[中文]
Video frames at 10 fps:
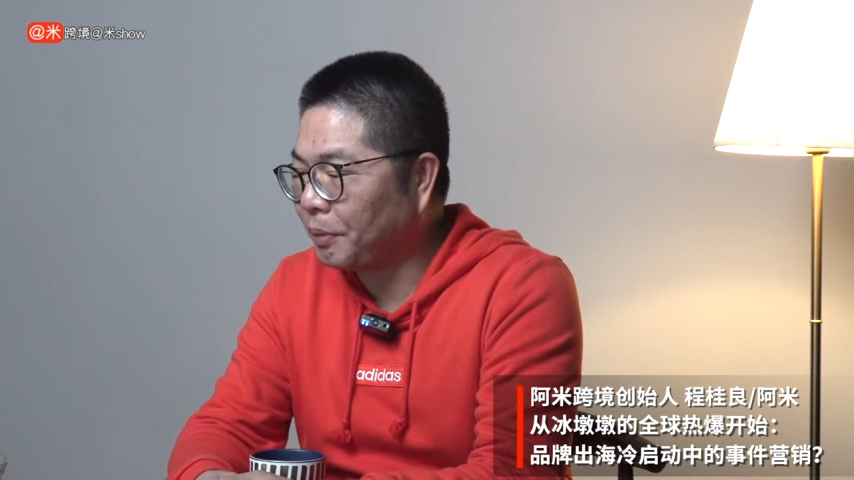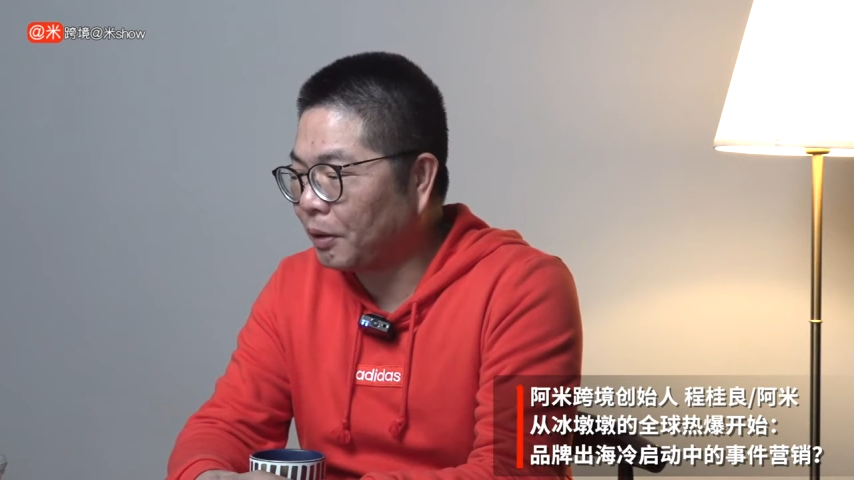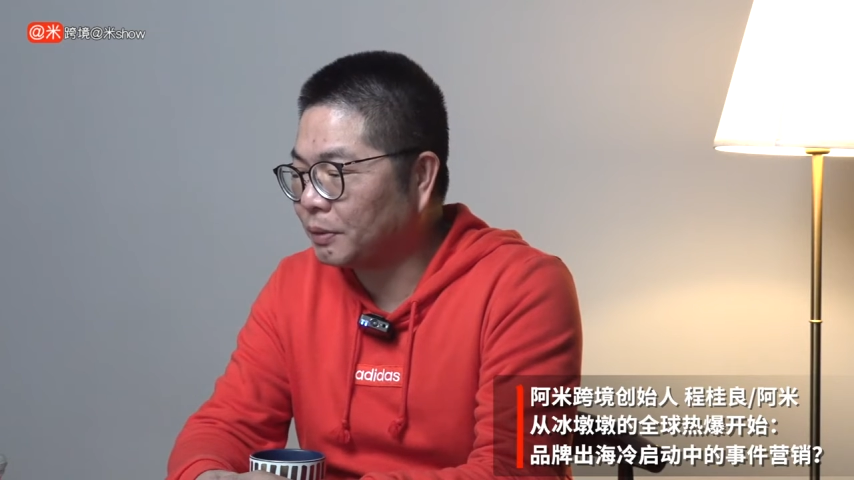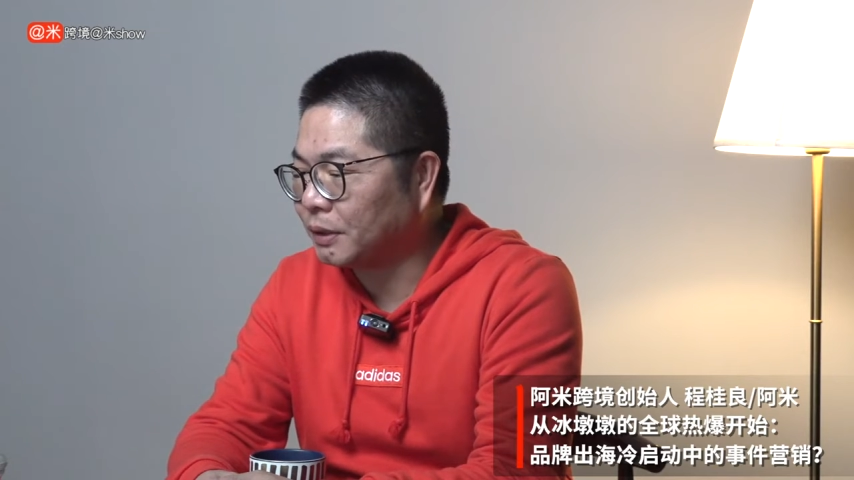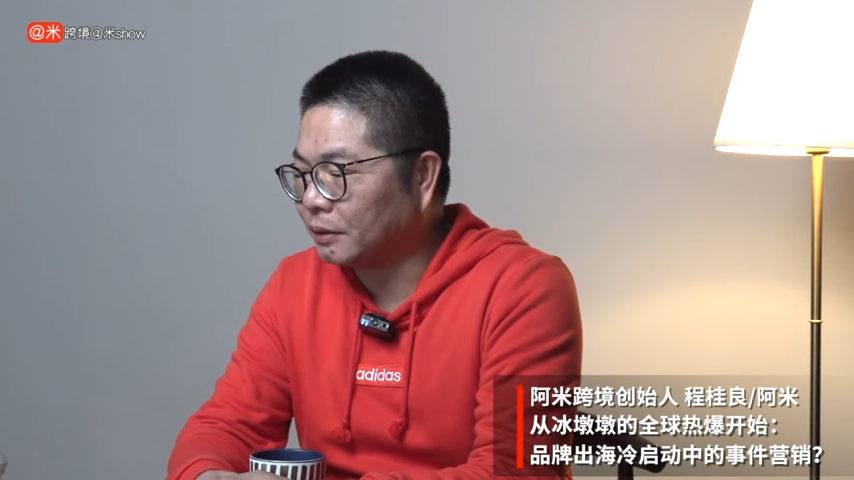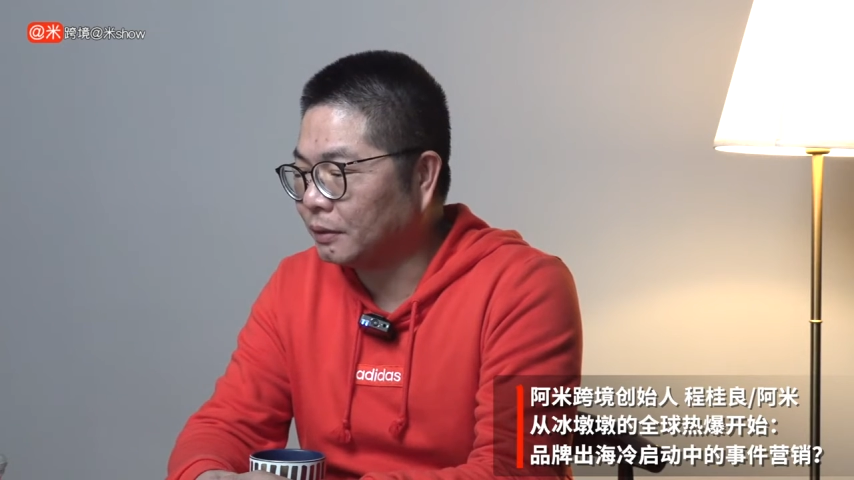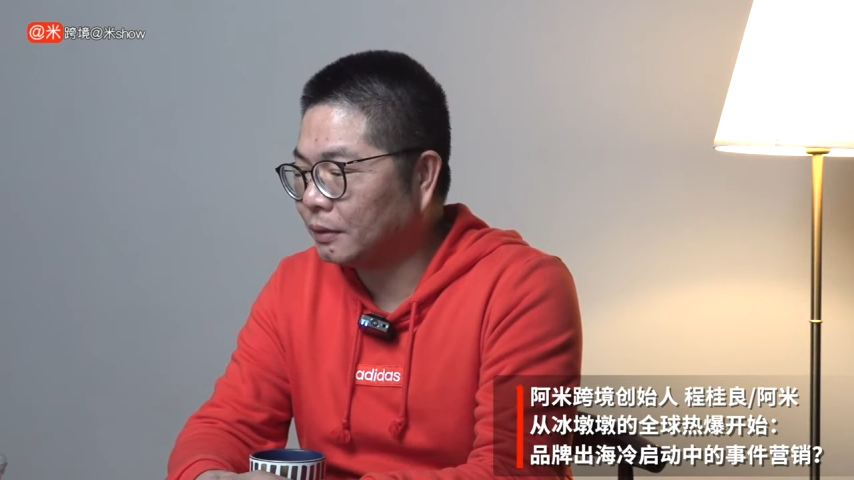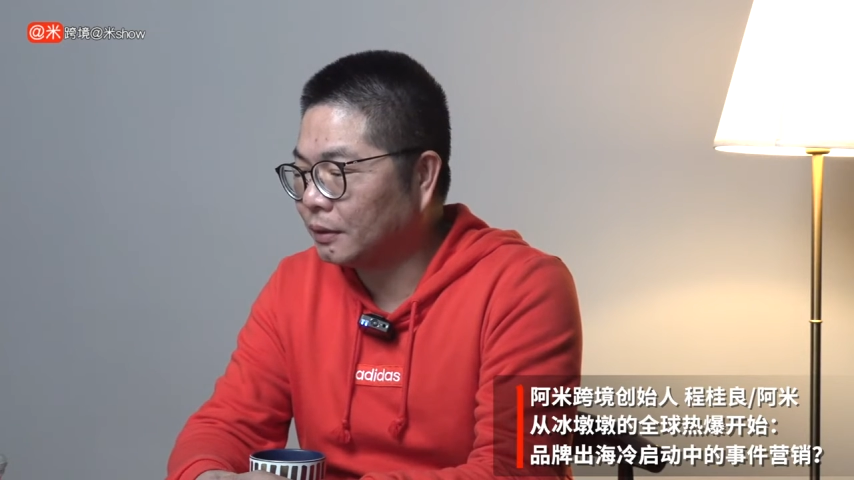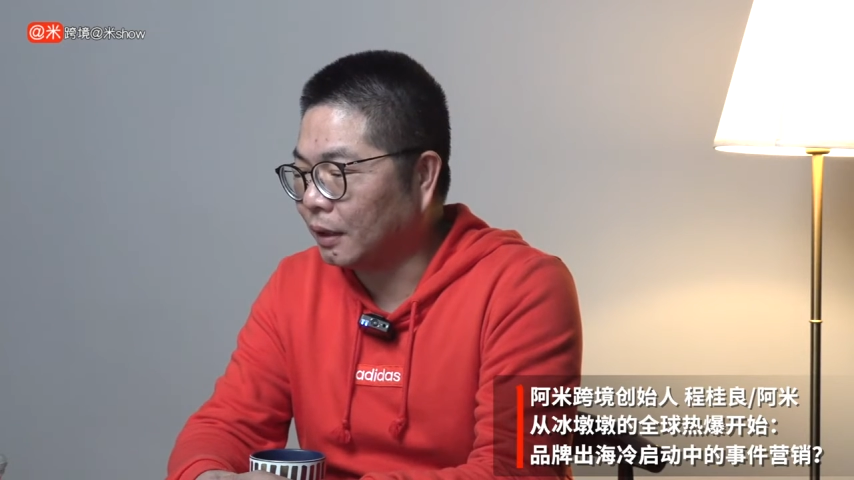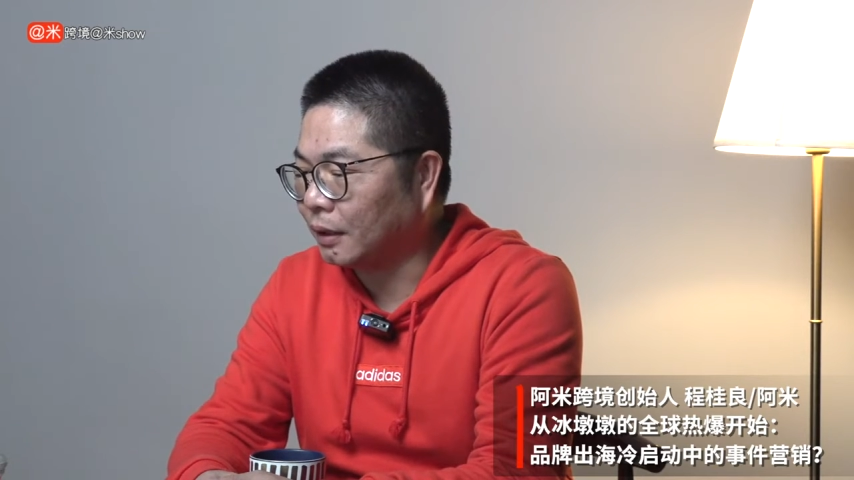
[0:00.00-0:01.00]
爆品
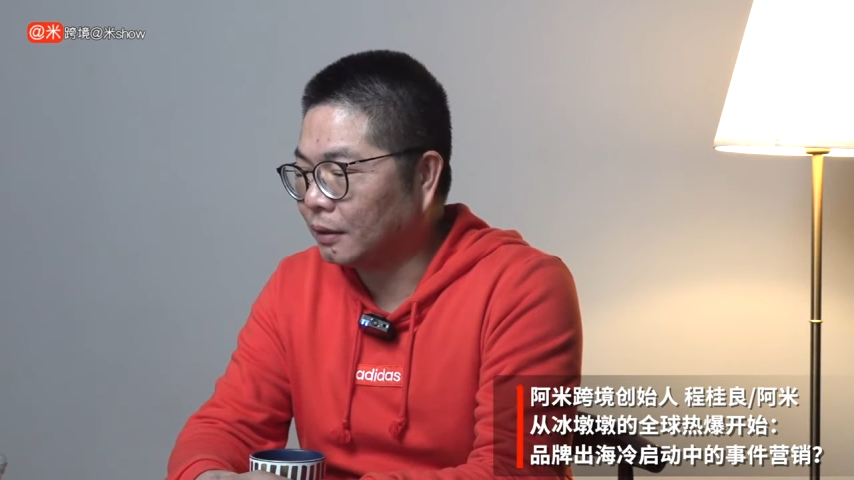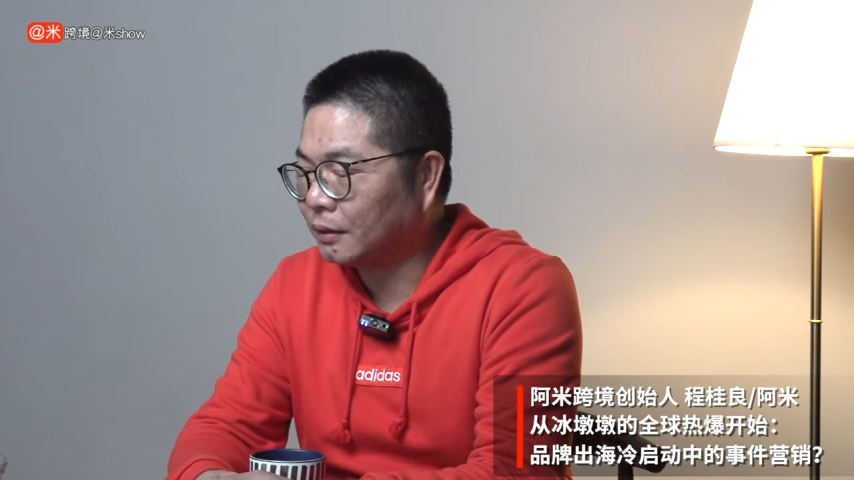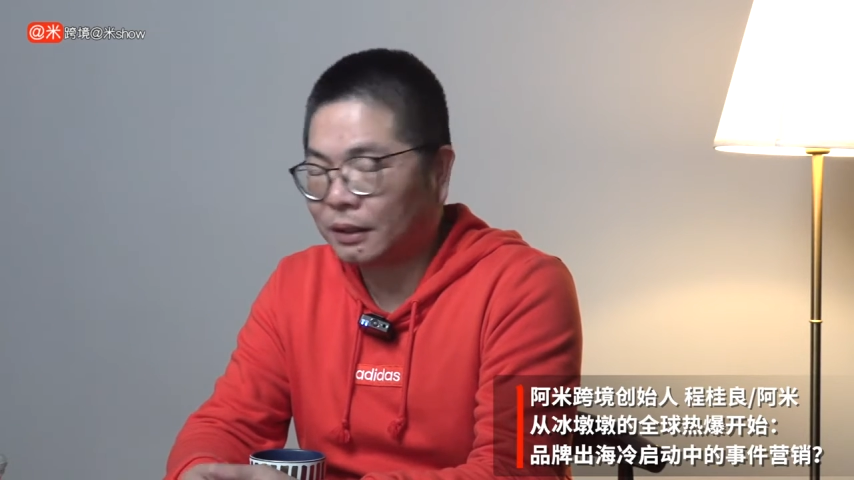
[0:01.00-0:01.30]
啊？